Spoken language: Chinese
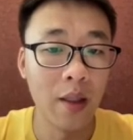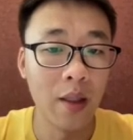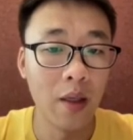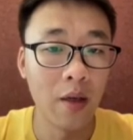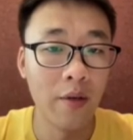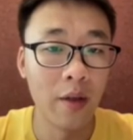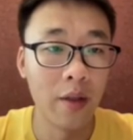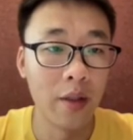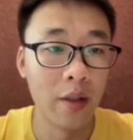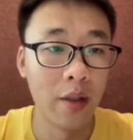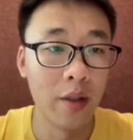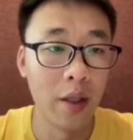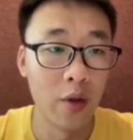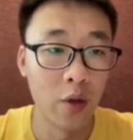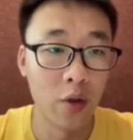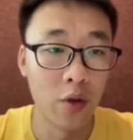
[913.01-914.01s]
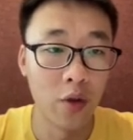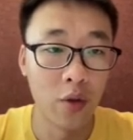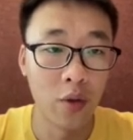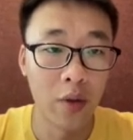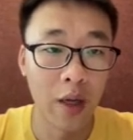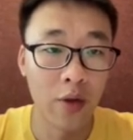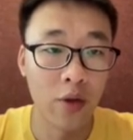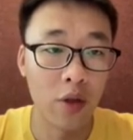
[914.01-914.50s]
一个问题，也就是动
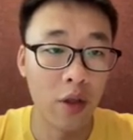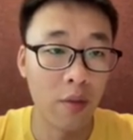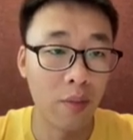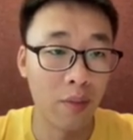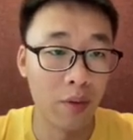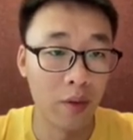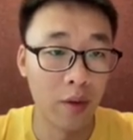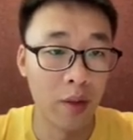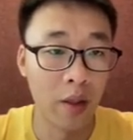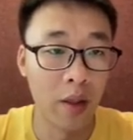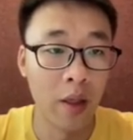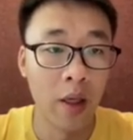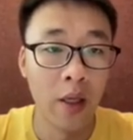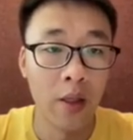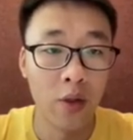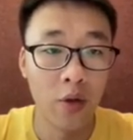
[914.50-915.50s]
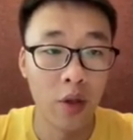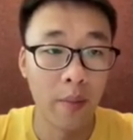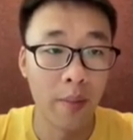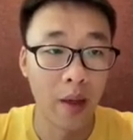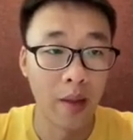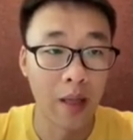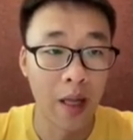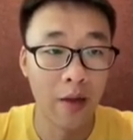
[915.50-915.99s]
态 shape 的计算
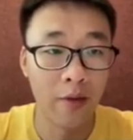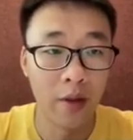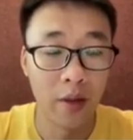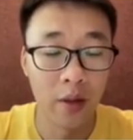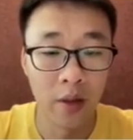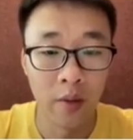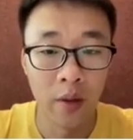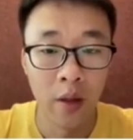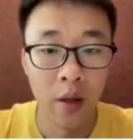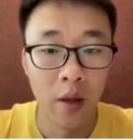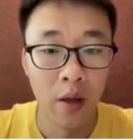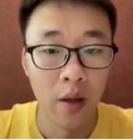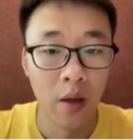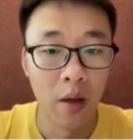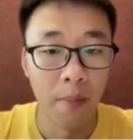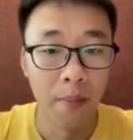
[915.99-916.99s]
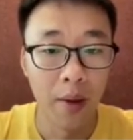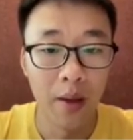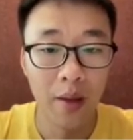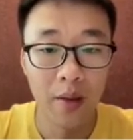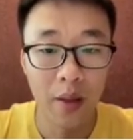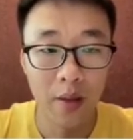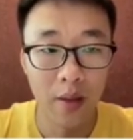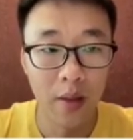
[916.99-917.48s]
表达的问题。
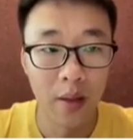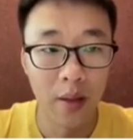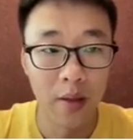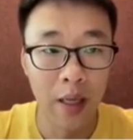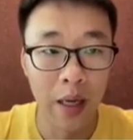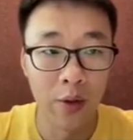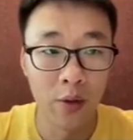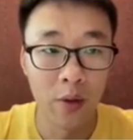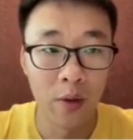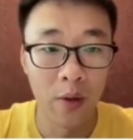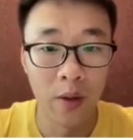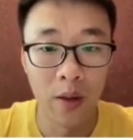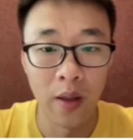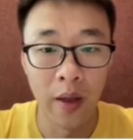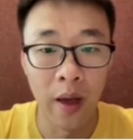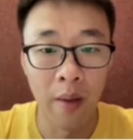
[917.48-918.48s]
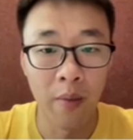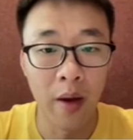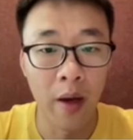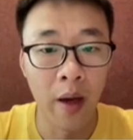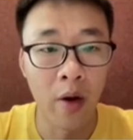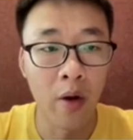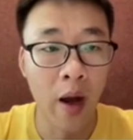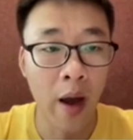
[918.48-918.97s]
BladeDISC 采用了
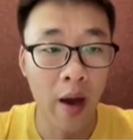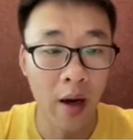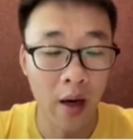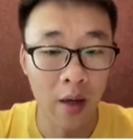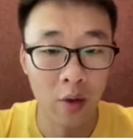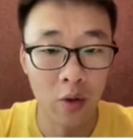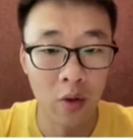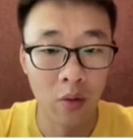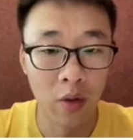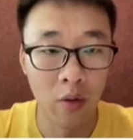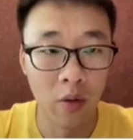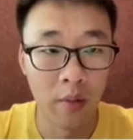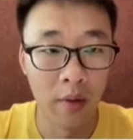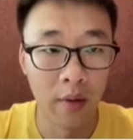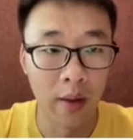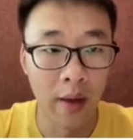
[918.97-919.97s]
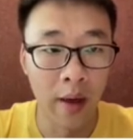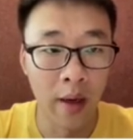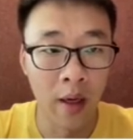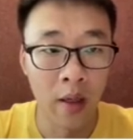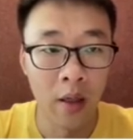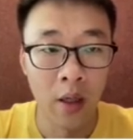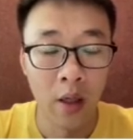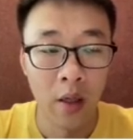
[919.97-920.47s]
MLIR 作为我们的
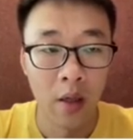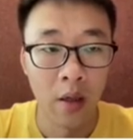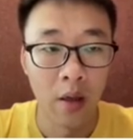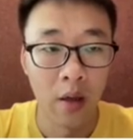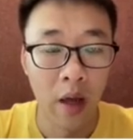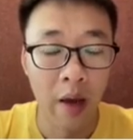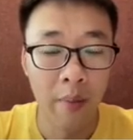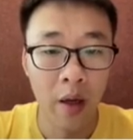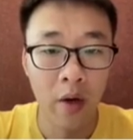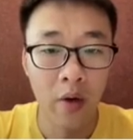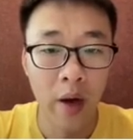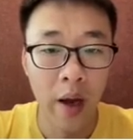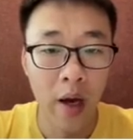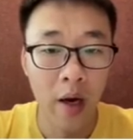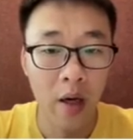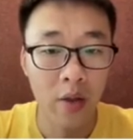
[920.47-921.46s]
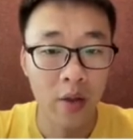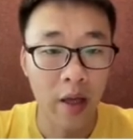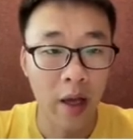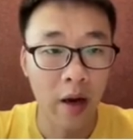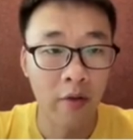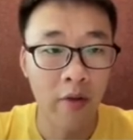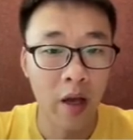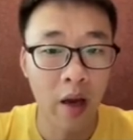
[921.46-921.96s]
IR， MLIR 是
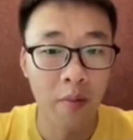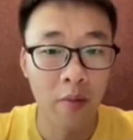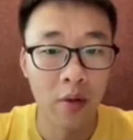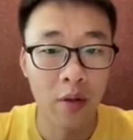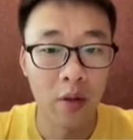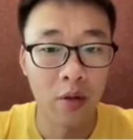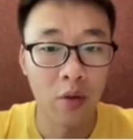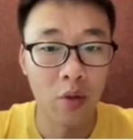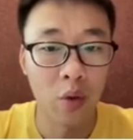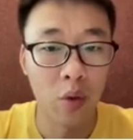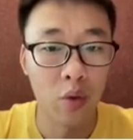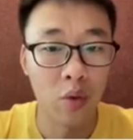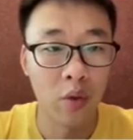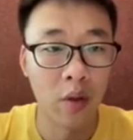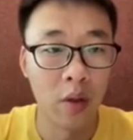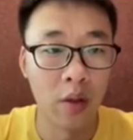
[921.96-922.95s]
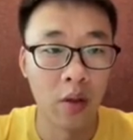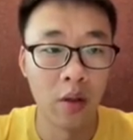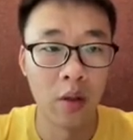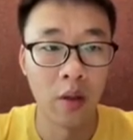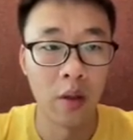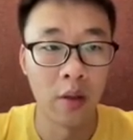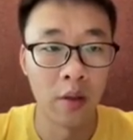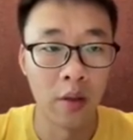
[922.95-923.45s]
LVM 社区推出的
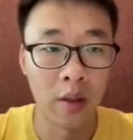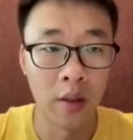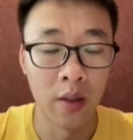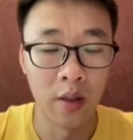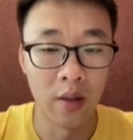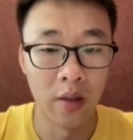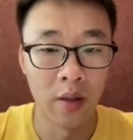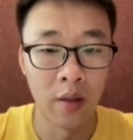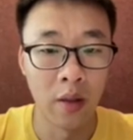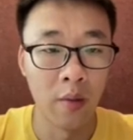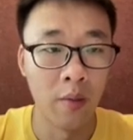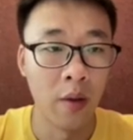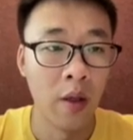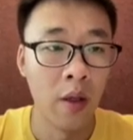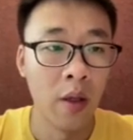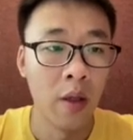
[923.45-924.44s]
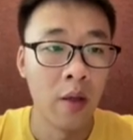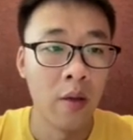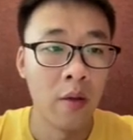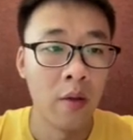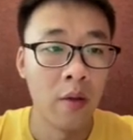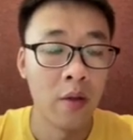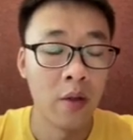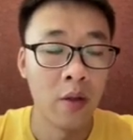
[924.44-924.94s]
一个
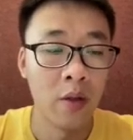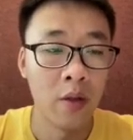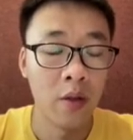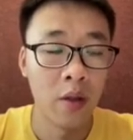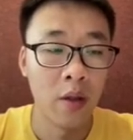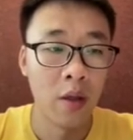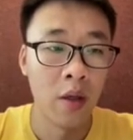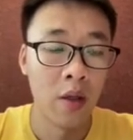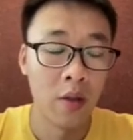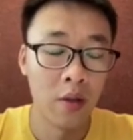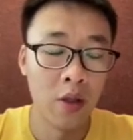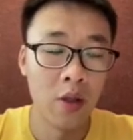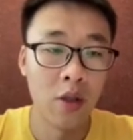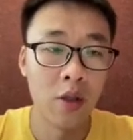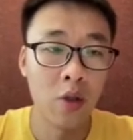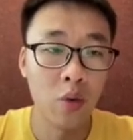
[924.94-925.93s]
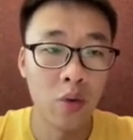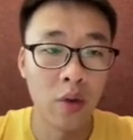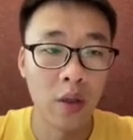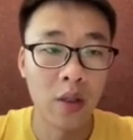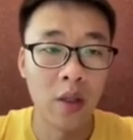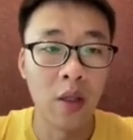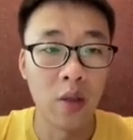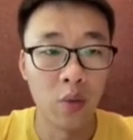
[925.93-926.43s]
支持深度学
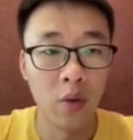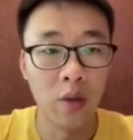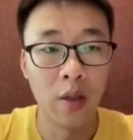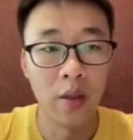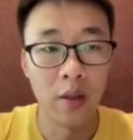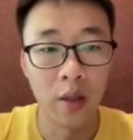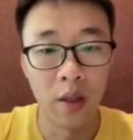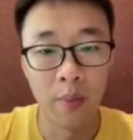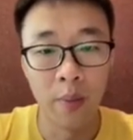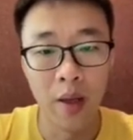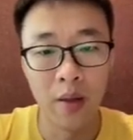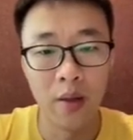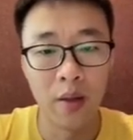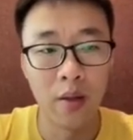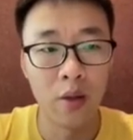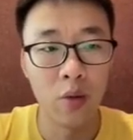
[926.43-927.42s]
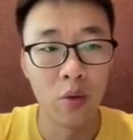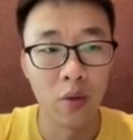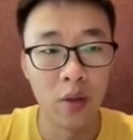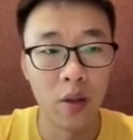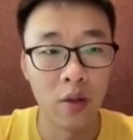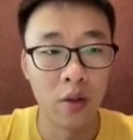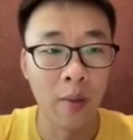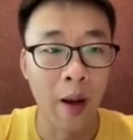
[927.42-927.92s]
习领域的一个编译的基础
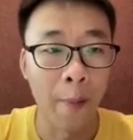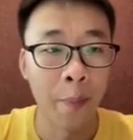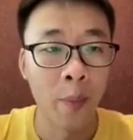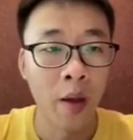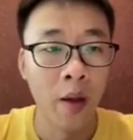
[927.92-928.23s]
设施吧。